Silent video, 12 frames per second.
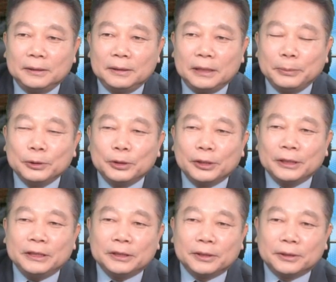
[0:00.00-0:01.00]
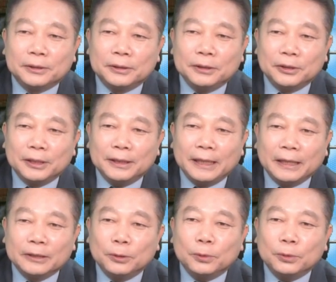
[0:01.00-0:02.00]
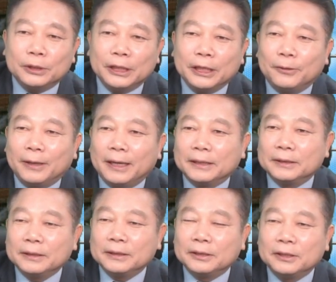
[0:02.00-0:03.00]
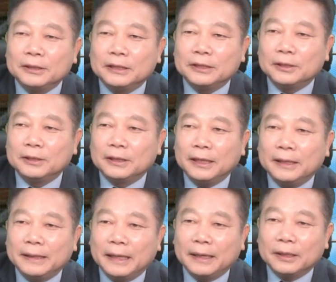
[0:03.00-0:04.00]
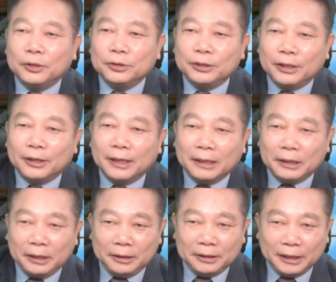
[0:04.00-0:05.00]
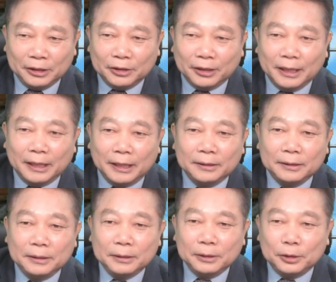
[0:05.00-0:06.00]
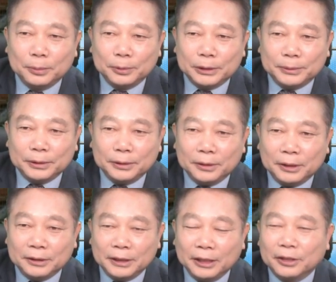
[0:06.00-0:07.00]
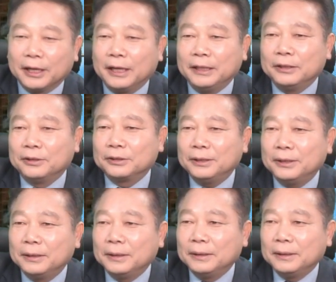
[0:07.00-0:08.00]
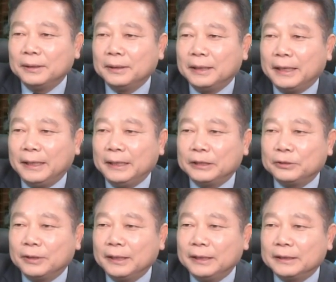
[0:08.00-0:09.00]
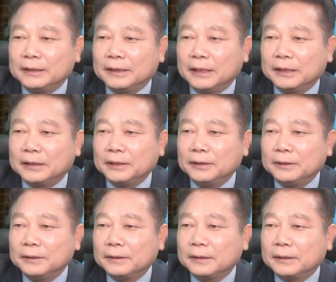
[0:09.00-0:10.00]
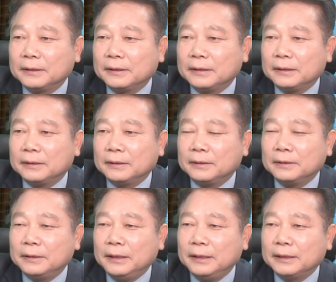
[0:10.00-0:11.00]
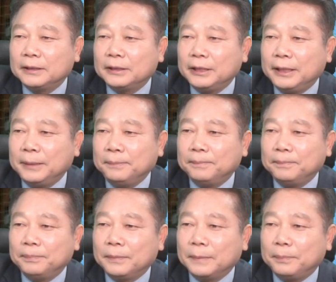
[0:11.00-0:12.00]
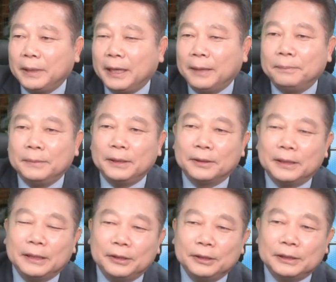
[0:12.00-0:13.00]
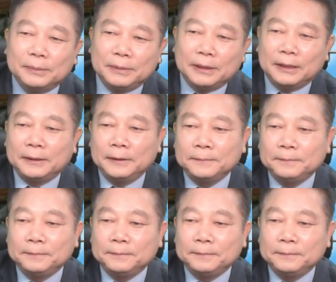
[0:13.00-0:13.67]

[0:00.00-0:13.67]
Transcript: 기본적인 시설은 여기 냉동 컨테이너와 같은 그런 시설들의 네, 컨테이너가 굉장히 여러 개가, 여기 보십시오, 굉장히 여러 개가 있는 것을 알 수가 있으시겠죠? 그래서 익스트림 팜 이렇게 되어 있습니다.